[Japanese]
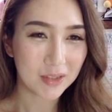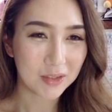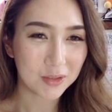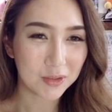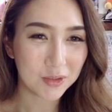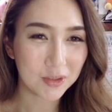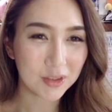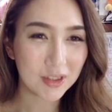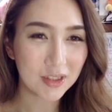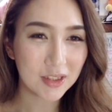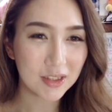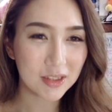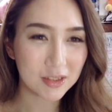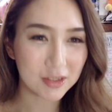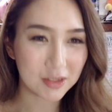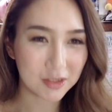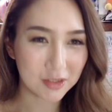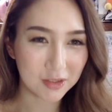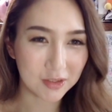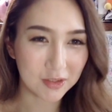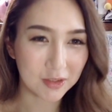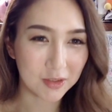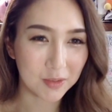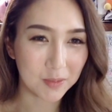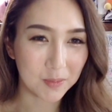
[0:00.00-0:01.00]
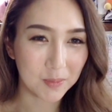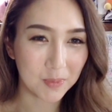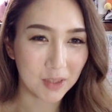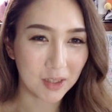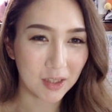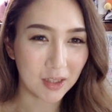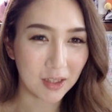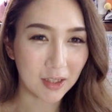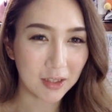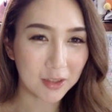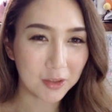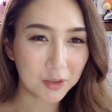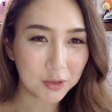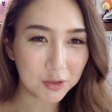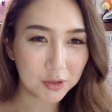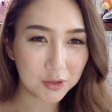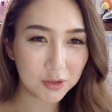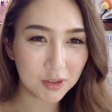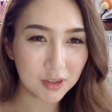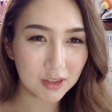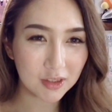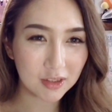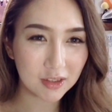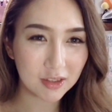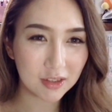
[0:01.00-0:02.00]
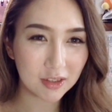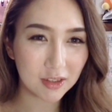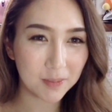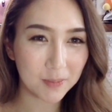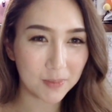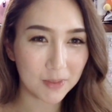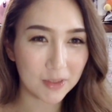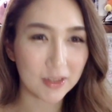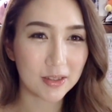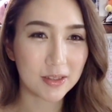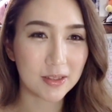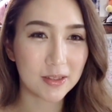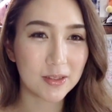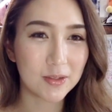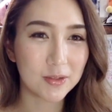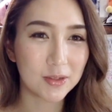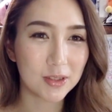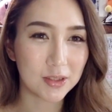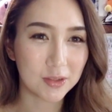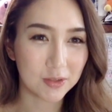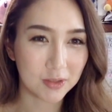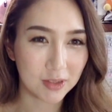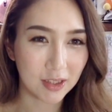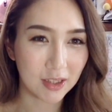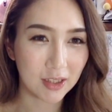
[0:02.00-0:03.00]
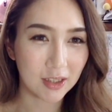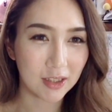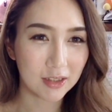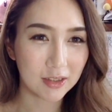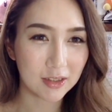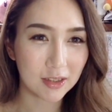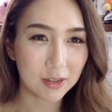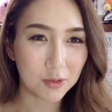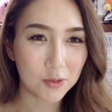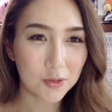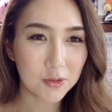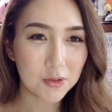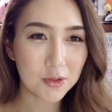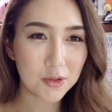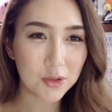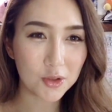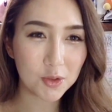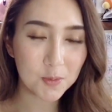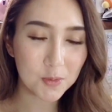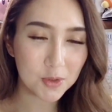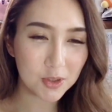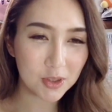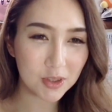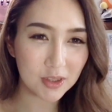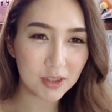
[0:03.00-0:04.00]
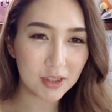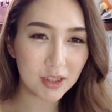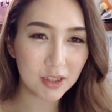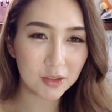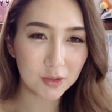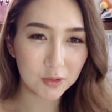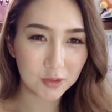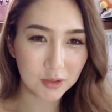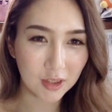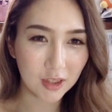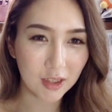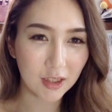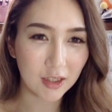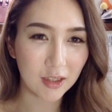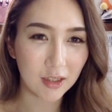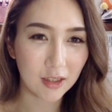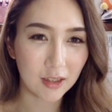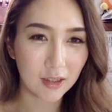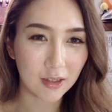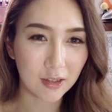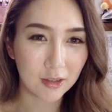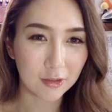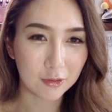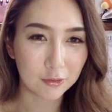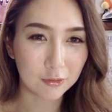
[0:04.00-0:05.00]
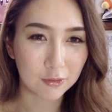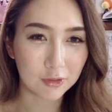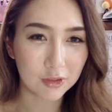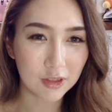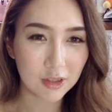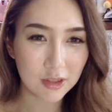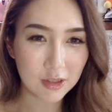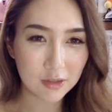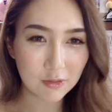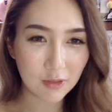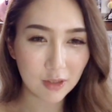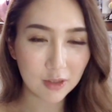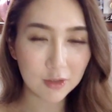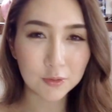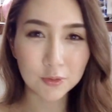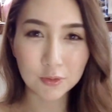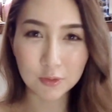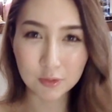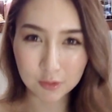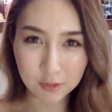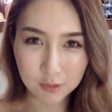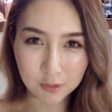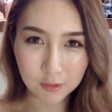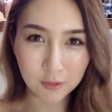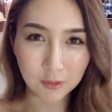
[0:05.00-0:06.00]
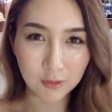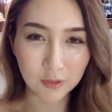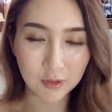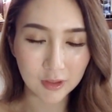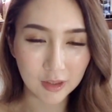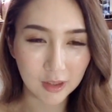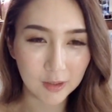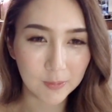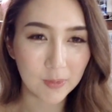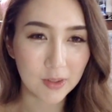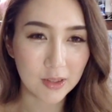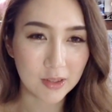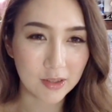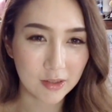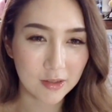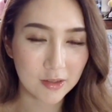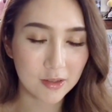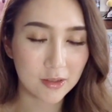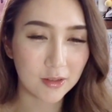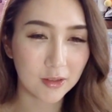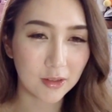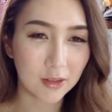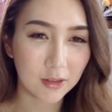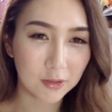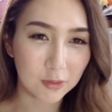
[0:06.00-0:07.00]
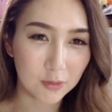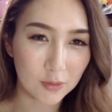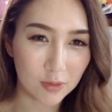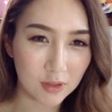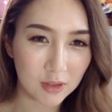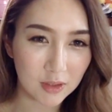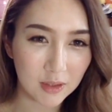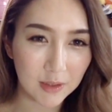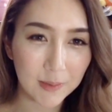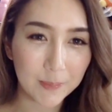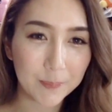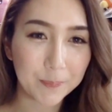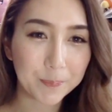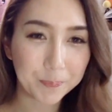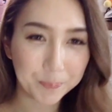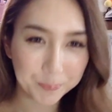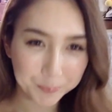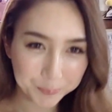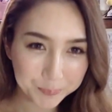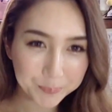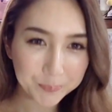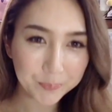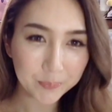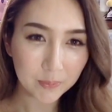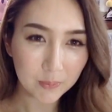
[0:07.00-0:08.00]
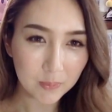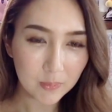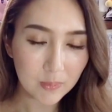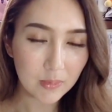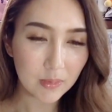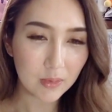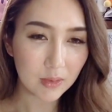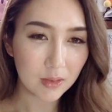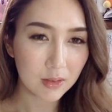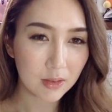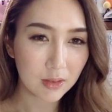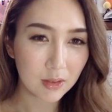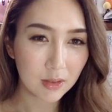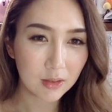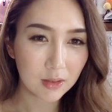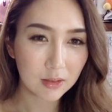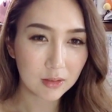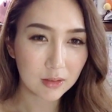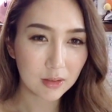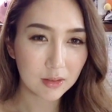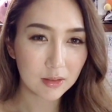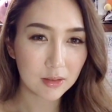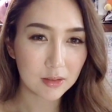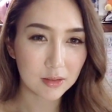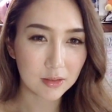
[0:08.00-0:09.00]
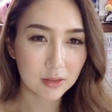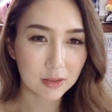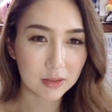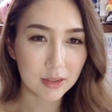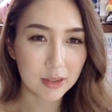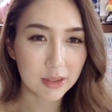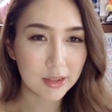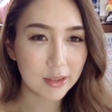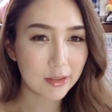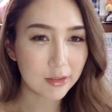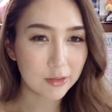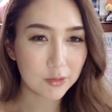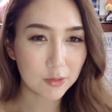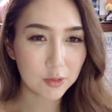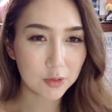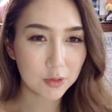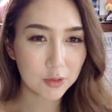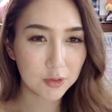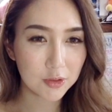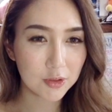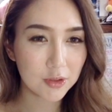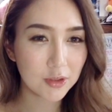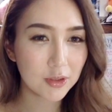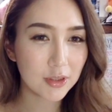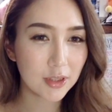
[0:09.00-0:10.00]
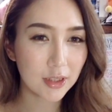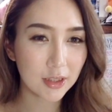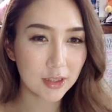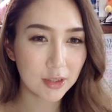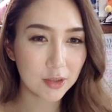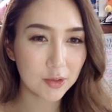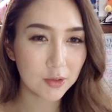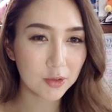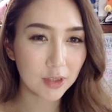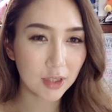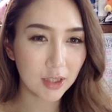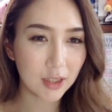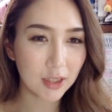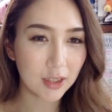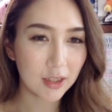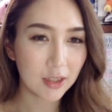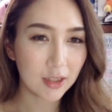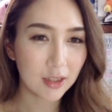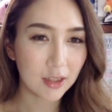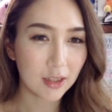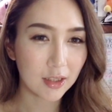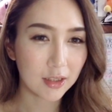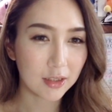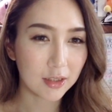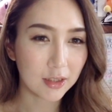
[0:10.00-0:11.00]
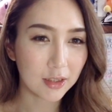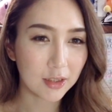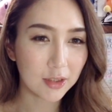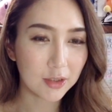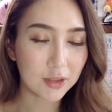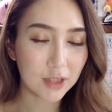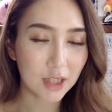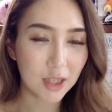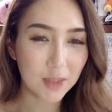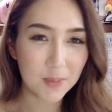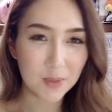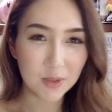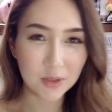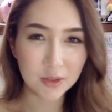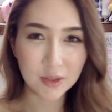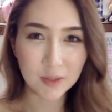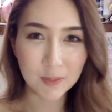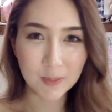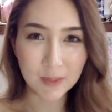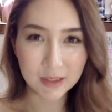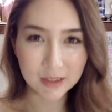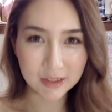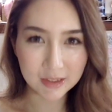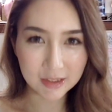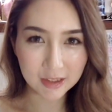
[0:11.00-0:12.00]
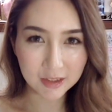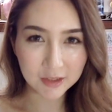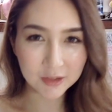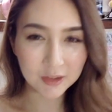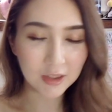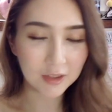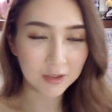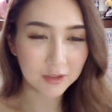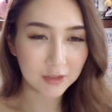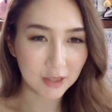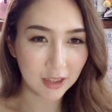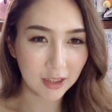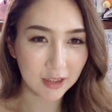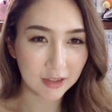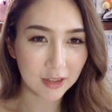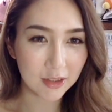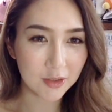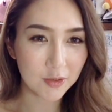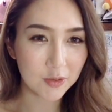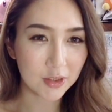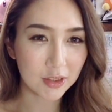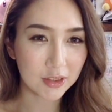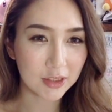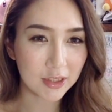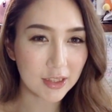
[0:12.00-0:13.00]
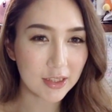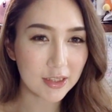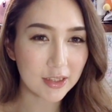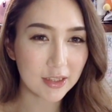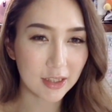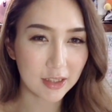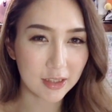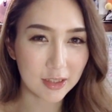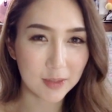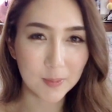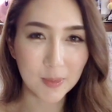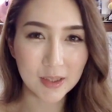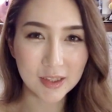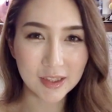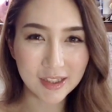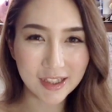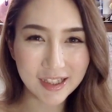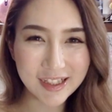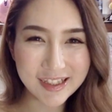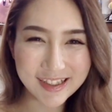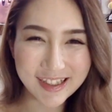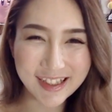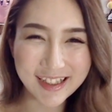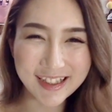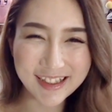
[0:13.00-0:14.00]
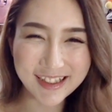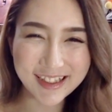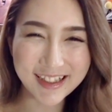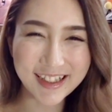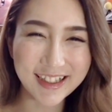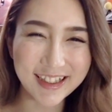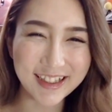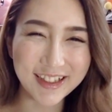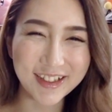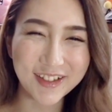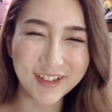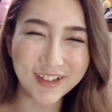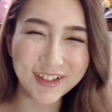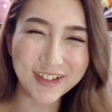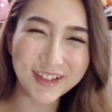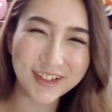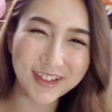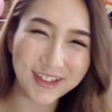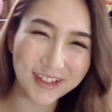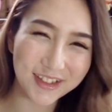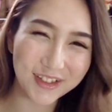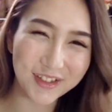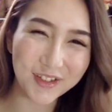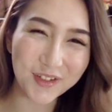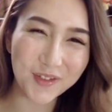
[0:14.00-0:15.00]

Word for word: とりあえず、火力はやっぱり必要ですよね。で根性持ちなので私はアルフォンスを入れました、追撃として。なんですが、私はこの追撃をねできるタイミングが全くなくて、なのでターさんにまさかせっきり本当に